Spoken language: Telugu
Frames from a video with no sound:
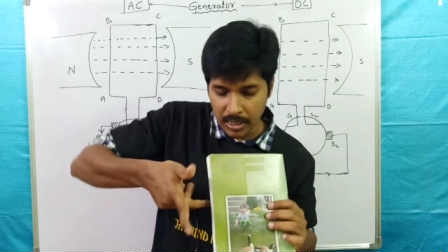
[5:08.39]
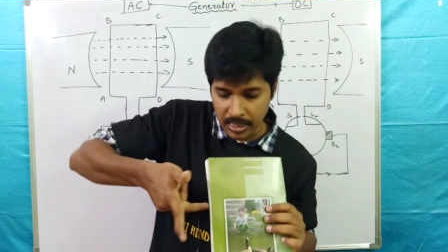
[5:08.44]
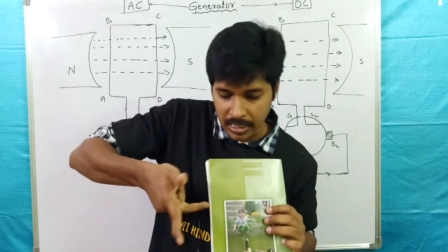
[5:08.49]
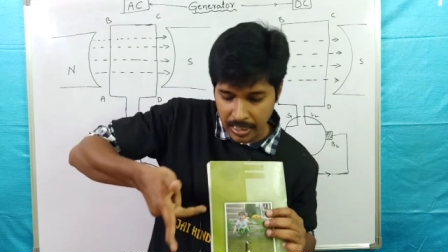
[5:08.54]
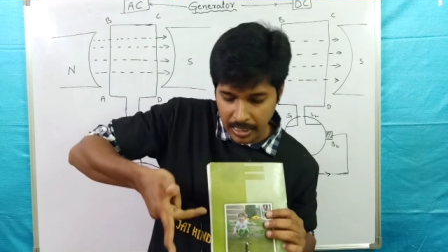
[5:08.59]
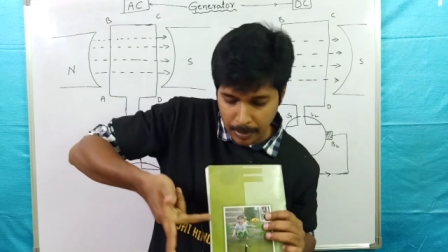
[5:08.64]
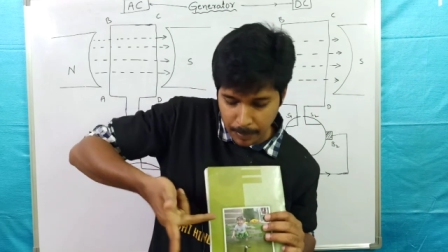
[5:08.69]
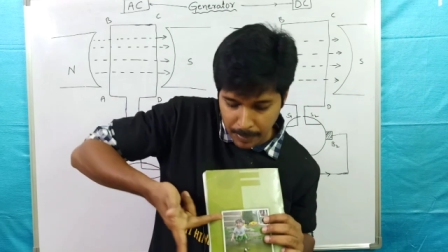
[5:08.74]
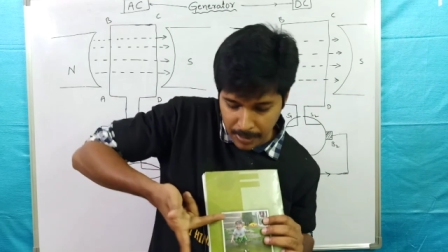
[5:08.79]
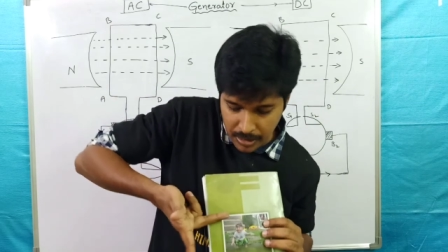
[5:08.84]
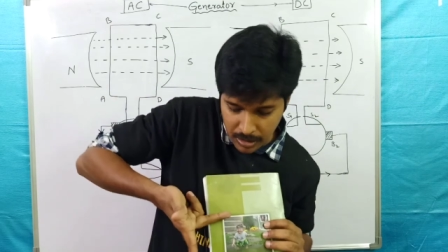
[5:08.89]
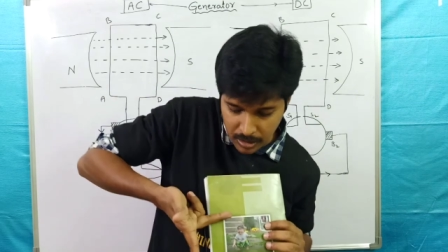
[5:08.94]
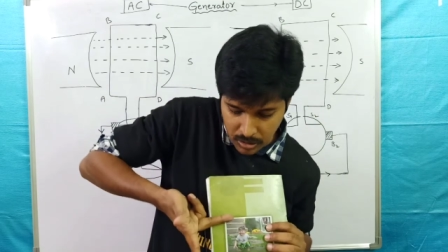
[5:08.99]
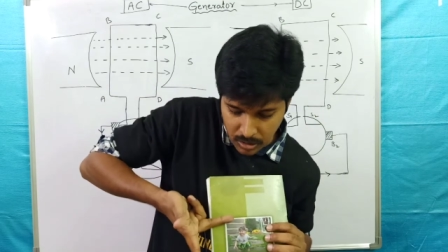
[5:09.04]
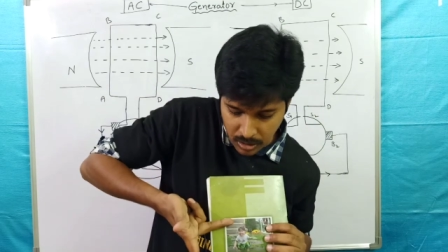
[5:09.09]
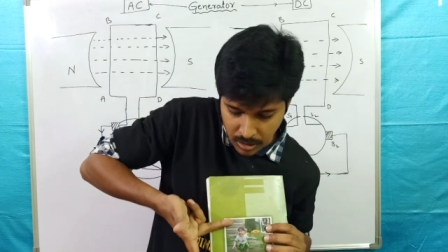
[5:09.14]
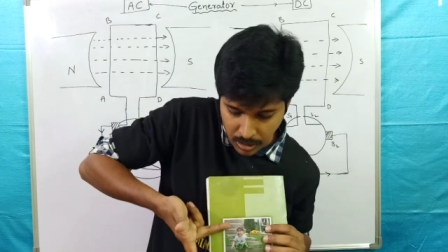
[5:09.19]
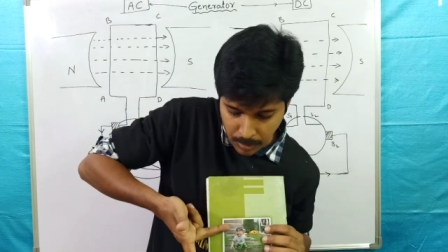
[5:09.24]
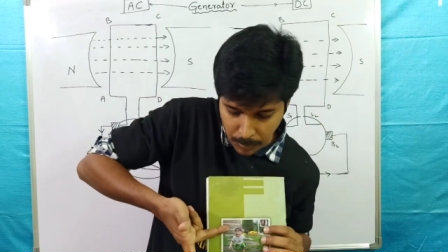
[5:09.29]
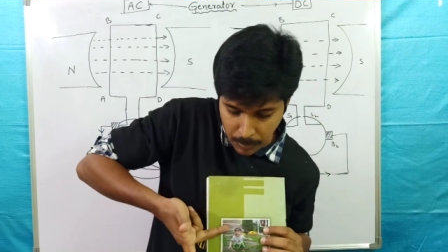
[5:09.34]
కిందకే
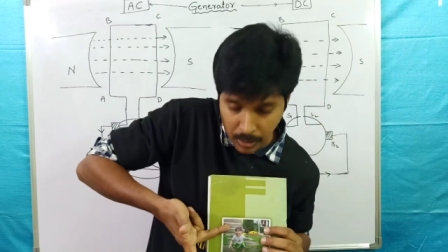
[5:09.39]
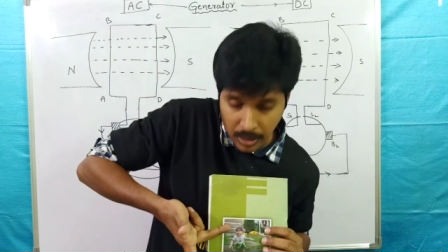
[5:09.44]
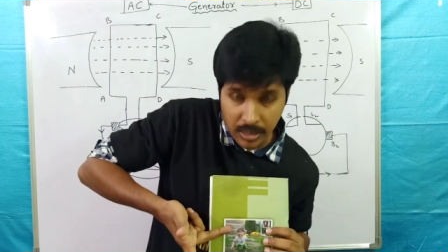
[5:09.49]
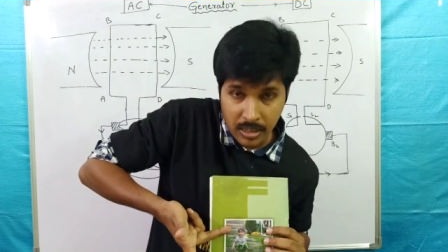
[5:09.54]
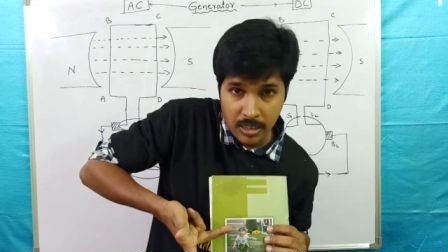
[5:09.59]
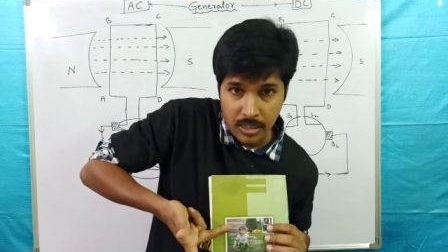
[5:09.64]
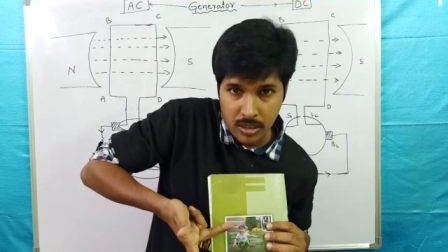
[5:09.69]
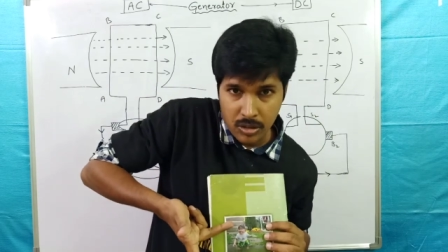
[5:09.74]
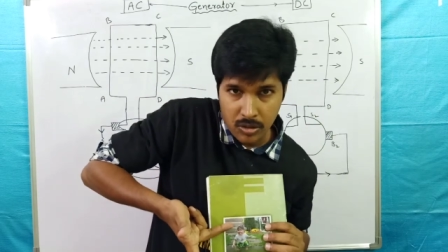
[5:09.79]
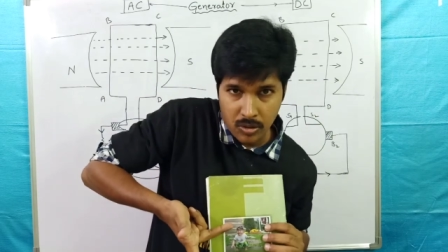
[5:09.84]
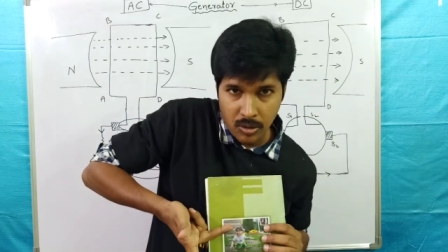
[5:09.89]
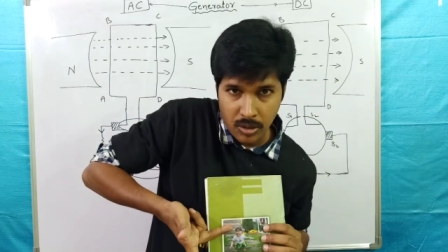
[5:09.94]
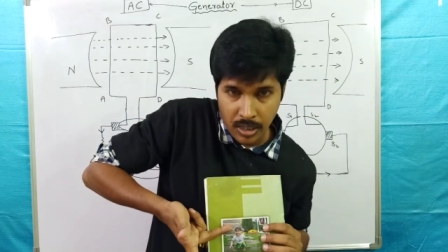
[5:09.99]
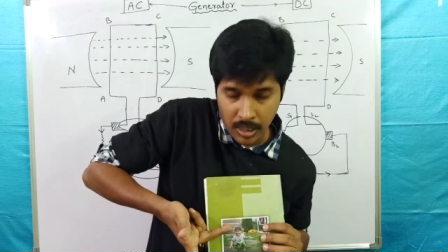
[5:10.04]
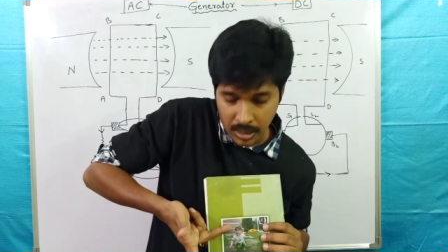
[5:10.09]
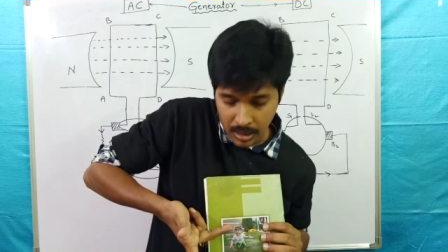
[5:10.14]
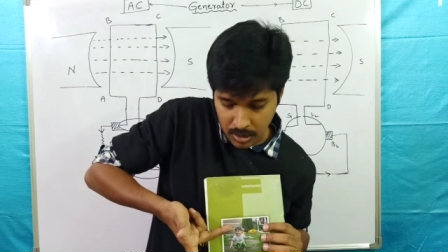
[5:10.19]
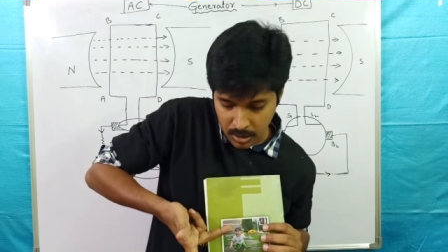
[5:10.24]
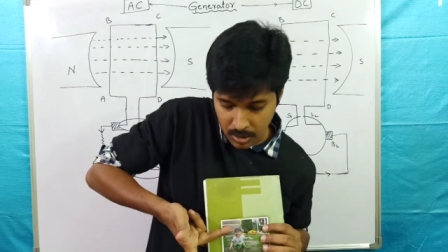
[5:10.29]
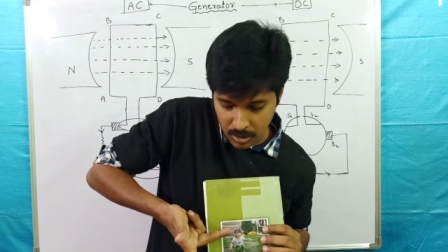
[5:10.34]
పనిచేస్తుందని ఇప్పుడు అర్థం చేసుకోండి
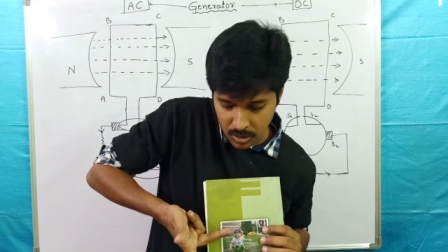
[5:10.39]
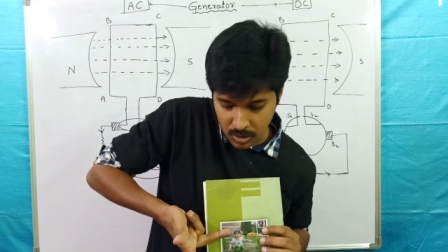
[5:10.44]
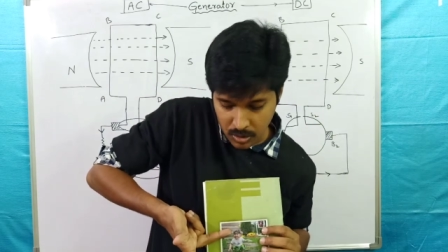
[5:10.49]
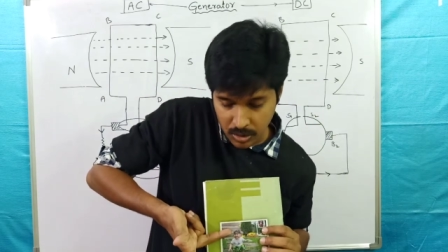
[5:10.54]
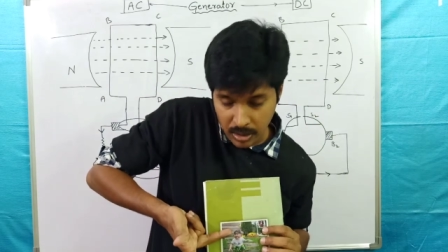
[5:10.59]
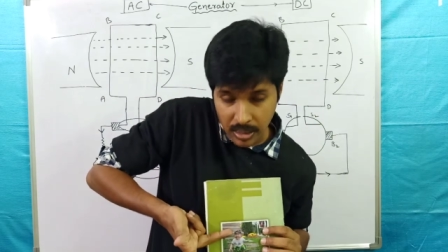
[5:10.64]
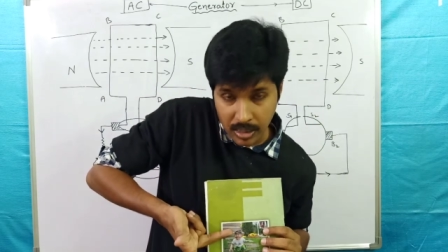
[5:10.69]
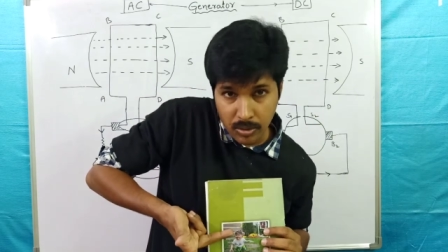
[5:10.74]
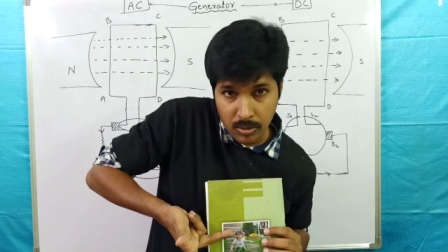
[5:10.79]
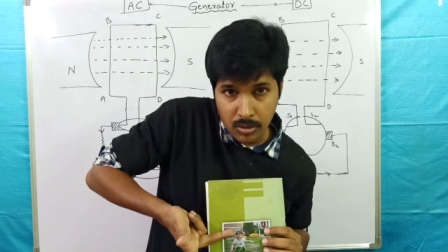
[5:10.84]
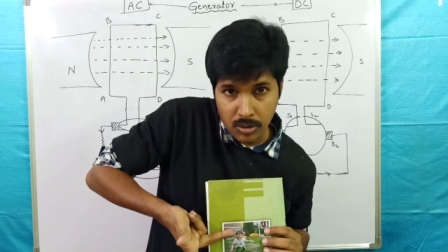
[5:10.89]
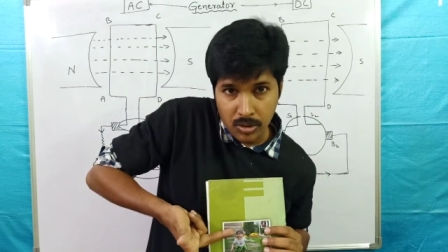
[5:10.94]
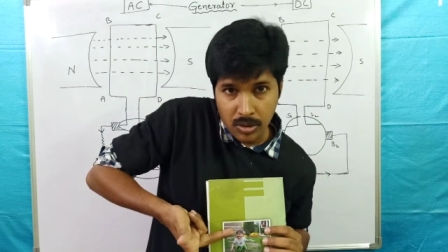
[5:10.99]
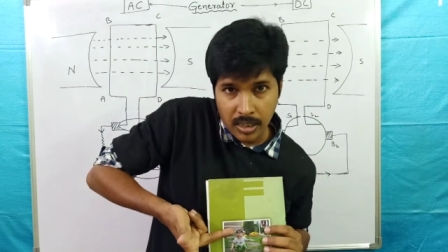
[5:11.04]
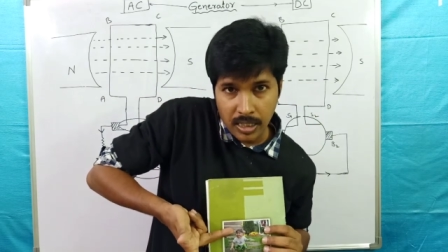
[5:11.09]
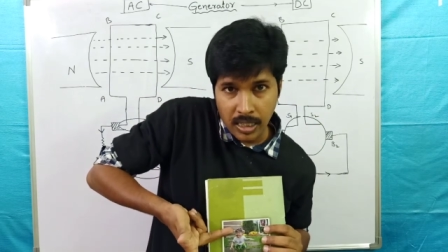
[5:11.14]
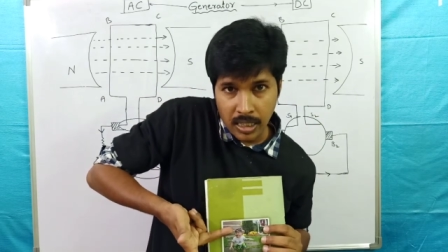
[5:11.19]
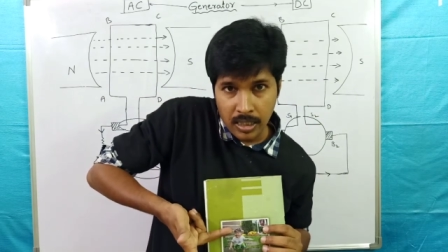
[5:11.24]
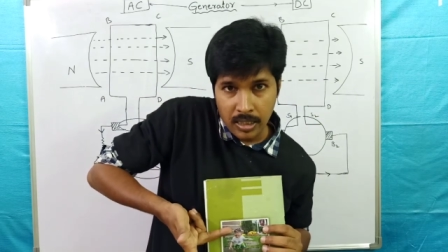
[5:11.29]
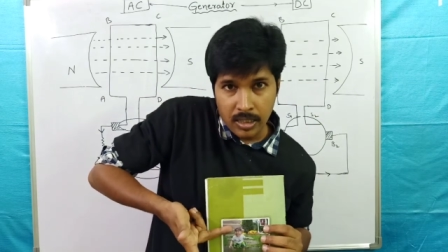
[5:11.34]
సో ఇది గుర్తుంది
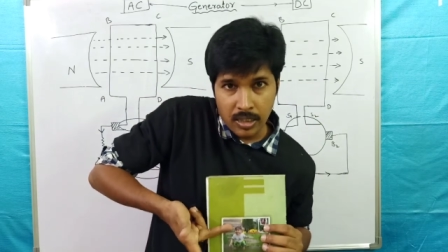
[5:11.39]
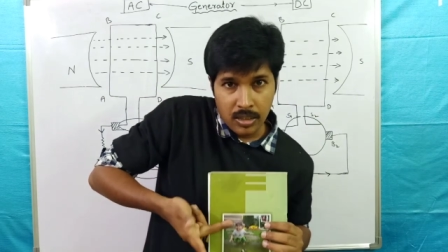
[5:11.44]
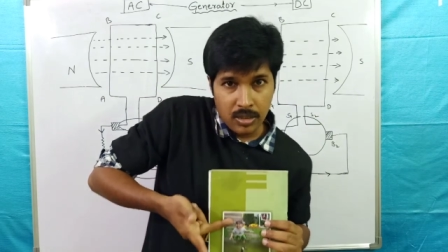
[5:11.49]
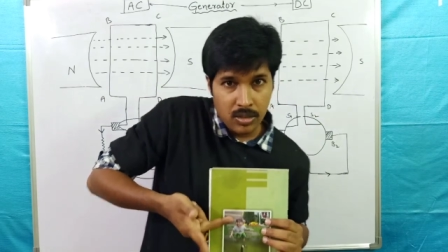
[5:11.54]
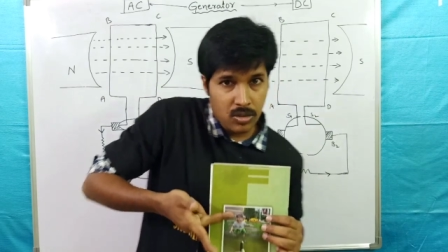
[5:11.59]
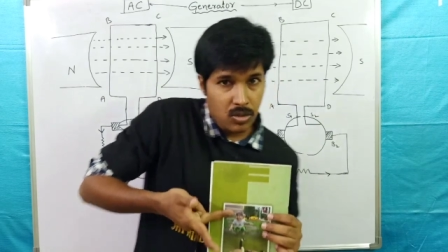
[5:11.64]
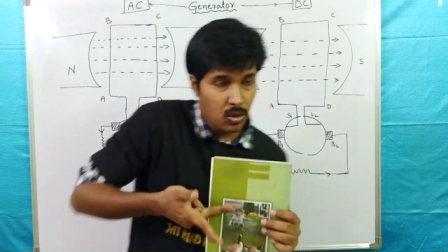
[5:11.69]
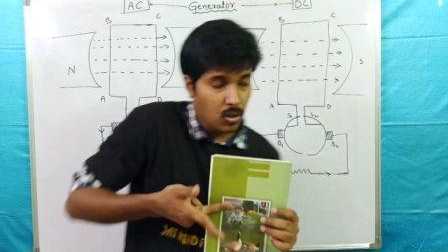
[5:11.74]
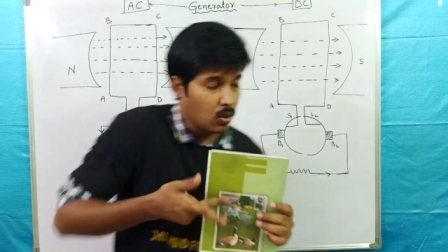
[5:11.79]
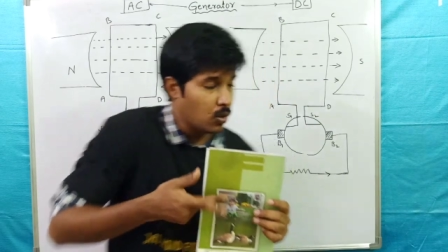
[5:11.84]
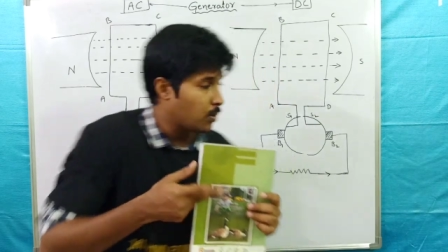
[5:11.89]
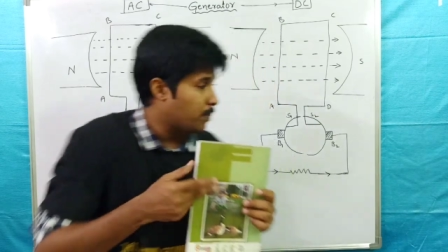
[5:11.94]
కదా సో